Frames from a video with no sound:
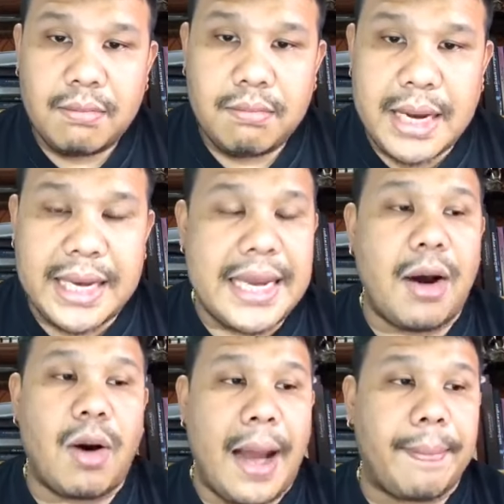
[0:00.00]
ไม่เกี่ย
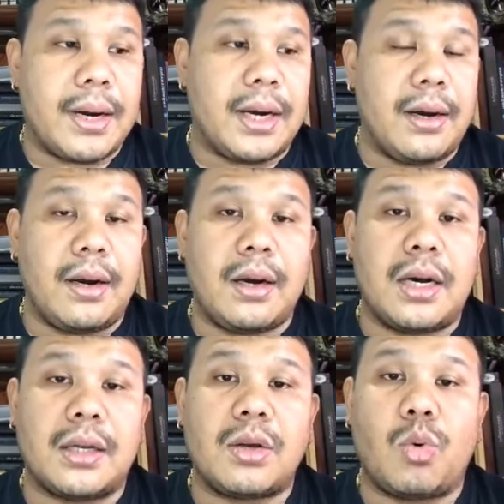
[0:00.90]
วครับ คือ
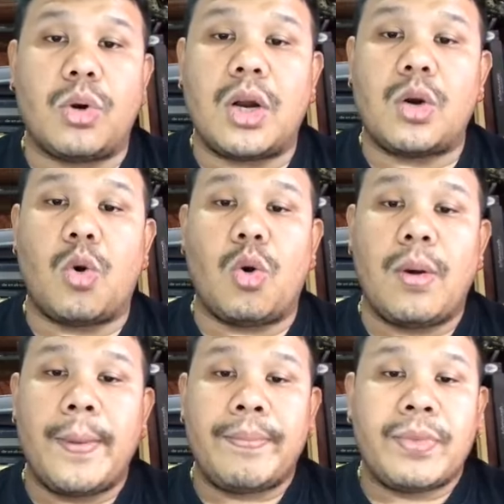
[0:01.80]
คือคุณต้องดู
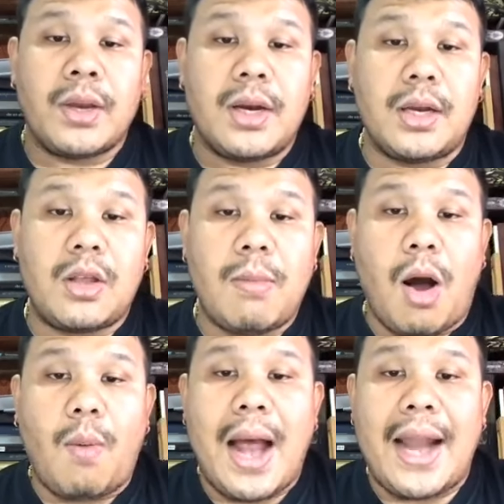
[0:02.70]
คือต้องบอ
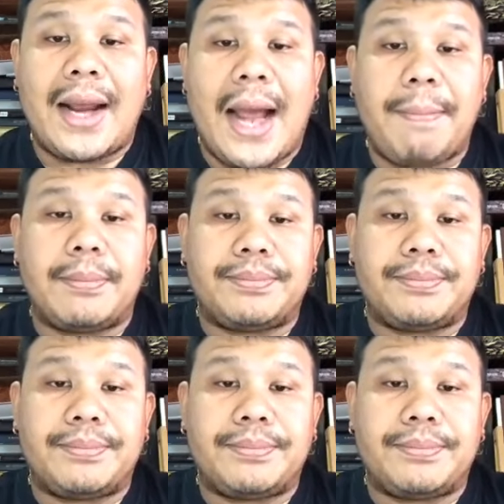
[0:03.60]
กว่านะครับ